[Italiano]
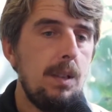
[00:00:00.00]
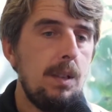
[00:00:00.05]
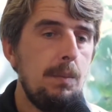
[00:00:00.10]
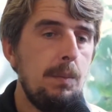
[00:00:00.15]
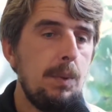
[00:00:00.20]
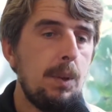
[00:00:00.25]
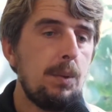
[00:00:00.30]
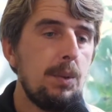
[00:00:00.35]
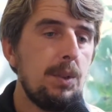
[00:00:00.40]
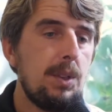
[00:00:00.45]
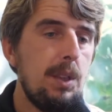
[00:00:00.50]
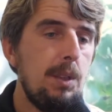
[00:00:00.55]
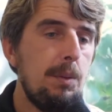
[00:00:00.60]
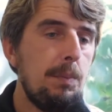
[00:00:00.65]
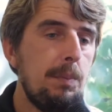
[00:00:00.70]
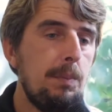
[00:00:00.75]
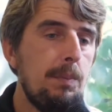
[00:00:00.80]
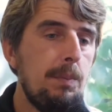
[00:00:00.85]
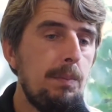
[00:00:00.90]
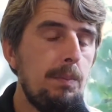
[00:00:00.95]
il mio consiglio
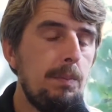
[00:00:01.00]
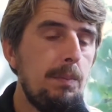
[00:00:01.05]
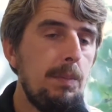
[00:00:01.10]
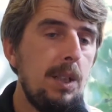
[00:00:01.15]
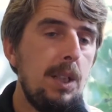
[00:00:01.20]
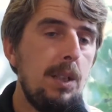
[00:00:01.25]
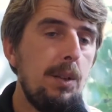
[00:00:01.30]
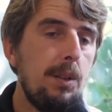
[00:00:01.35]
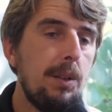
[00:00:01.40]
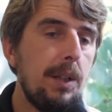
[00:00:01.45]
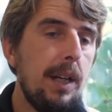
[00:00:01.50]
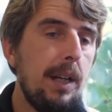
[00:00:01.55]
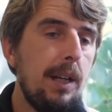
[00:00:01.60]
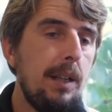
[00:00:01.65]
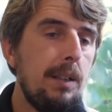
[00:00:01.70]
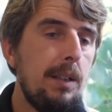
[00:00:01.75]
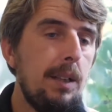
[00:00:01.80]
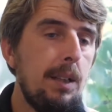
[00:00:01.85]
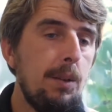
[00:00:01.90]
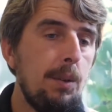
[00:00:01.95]
migliore
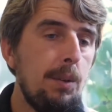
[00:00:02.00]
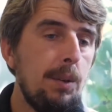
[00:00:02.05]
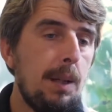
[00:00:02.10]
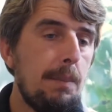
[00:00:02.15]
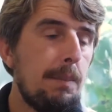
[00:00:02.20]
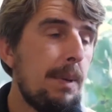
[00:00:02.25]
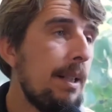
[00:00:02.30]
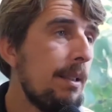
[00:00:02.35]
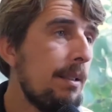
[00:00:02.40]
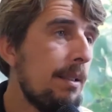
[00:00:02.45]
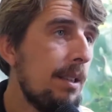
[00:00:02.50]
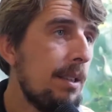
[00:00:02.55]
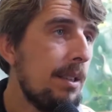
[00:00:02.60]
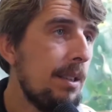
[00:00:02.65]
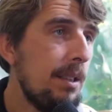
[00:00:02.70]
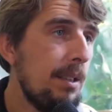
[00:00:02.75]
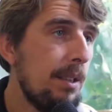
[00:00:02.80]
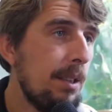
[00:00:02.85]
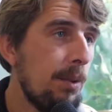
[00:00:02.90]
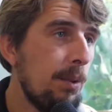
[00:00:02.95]
è di non
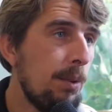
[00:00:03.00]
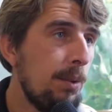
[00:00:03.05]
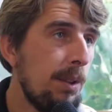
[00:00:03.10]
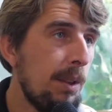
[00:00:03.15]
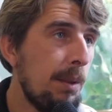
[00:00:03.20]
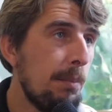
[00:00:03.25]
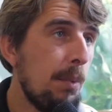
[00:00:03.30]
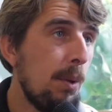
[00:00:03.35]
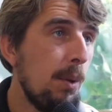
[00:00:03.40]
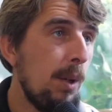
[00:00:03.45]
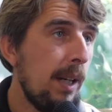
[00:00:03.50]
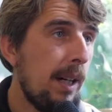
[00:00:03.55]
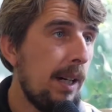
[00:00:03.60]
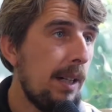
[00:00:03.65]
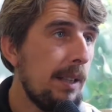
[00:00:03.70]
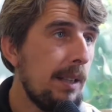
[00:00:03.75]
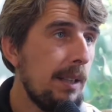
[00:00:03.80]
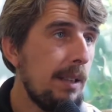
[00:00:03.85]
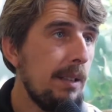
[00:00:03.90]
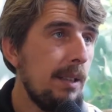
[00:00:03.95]
abbattersi, di non
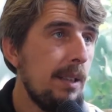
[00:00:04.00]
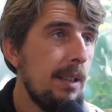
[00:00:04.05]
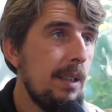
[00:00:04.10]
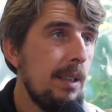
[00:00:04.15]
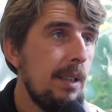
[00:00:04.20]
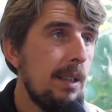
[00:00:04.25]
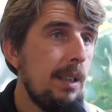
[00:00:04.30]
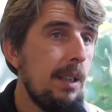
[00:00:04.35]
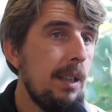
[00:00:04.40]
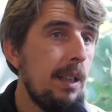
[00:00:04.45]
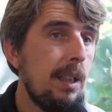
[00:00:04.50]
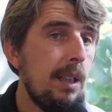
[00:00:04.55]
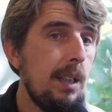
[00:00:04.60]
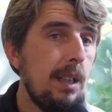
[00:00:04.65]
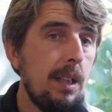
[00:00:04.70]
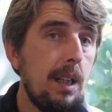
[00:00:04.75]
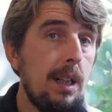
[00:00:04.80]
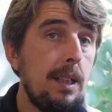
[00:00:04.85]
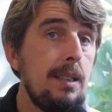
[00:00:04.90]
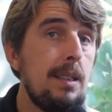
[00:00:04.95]
mollare,
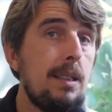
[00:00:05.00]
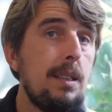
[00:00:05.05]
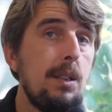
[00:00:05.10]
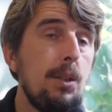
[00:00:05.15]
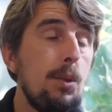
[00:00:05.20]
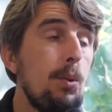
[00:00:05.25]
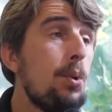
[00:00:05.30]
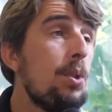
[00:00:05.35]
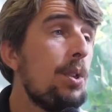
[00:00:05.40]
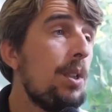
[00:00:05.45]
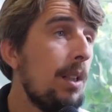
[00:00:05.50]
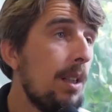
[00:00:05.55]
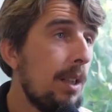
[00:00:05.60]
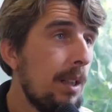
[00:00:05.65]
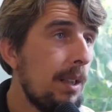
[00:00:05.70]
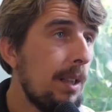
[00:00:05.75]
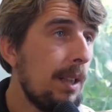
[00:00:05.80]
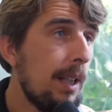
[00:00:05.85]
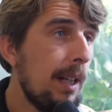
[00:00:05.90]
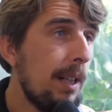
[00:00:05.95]
anzi di
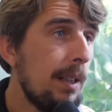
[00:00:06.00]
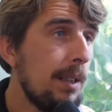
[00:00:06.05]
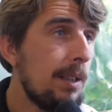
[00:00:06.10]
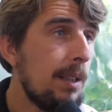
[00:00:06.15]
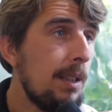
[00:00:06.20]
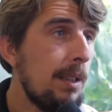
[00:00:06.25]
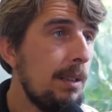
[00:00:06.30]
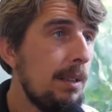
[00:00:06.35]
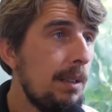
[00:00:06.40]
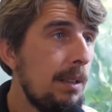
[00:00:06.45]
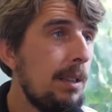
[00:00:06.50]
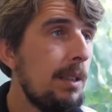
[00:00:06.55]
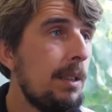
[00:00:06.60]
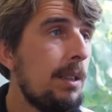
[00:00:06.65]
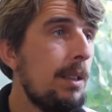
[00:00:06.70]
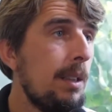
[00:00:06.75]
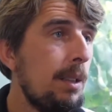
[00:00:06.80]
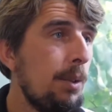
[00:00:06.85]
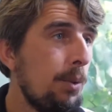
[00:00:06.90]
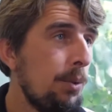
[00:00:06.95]
uscire di casa e
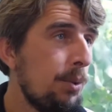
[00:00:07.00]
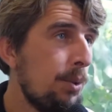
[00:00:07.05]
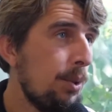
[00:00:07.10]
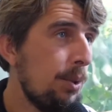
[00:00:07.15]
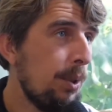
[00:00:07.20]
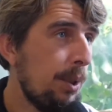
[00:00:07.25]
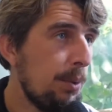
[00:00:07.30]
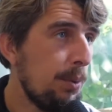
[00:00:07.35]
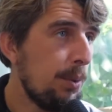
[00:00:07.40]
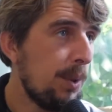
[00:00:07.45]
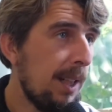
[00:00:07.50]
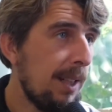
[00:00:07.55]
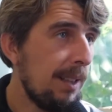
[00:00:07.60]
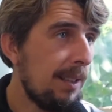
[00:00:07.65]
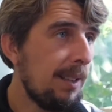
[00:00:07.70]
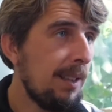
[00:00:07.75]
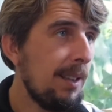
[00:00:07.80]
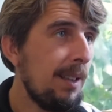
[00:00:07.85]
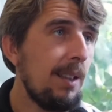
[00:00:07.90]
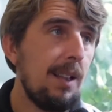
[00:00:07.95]
se non sono
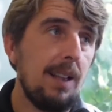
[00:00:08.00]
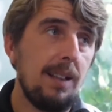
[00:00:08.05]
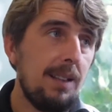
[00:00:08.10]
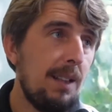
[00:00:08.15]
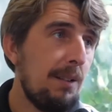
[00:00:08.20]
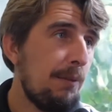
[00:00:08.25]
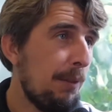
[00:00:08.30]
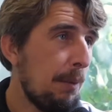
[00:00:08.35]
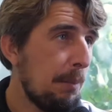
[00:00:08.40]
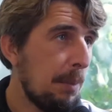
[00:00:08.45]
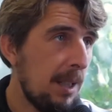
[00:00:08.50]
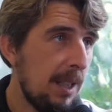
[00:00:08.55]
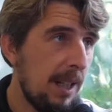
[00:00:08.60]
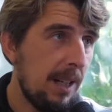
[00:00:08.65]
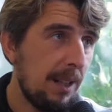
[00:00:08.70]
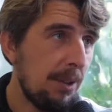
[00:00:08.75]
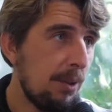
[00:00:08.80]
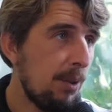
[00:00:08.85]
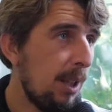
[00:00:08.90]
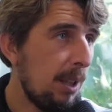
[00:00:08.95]
aiutati da, dai
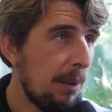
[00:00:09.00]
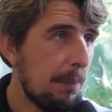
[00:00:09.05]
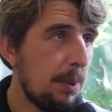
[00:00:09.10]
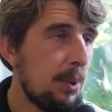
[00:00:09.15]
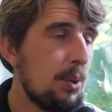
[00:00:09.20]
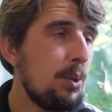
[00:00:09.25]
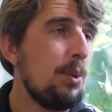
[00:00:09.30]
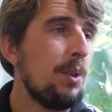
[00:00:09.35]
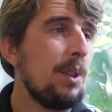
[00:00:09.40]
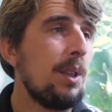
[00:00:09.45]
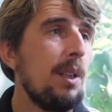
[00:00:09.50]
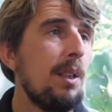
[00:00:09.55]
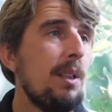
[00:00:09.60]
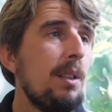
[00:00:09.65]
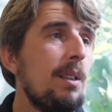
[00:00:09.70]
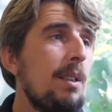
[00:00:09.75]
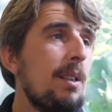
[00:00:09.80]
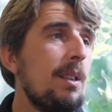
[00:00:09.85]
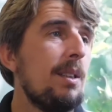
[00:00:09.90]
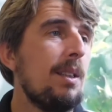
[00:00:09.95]
familiari o dalle persone
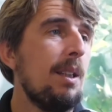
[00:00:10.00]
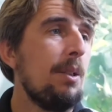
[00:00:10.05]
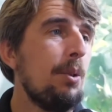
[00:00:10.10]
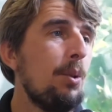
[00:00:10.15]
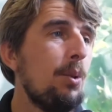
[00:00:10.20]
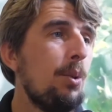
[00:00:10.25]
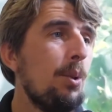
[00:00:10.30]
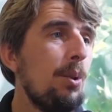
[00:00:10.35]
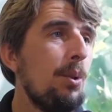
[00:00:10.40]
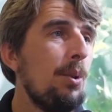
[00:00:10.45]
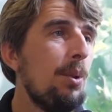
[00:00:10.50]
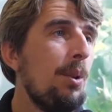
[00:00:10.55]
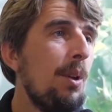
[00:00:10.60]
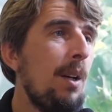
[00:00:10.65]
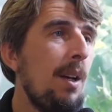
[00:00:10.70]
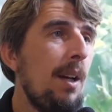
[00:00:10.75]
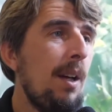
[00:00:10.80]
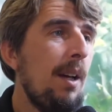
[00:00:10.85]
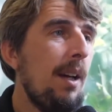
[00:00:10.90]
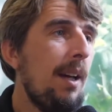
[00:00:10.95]
che, che stanno intorno
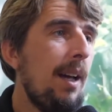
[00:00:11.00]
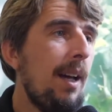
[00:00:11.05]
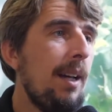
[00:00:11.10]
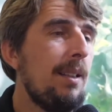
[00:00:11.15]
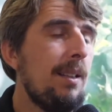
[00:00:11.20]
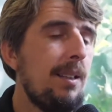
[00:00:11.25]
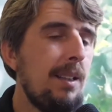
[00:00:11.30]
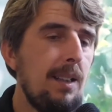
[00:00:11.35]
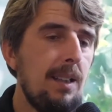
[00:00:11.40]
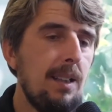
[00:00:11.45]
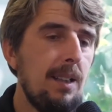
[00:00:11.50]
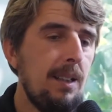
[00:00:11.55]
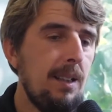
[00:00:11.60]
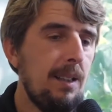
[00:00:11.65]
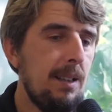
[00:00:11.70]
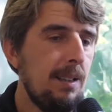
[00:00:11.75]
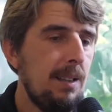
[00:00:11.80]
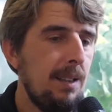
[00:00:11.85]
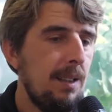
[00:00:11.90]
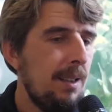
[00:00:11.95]
è
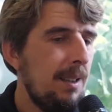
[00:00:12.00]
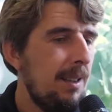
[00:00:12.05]
di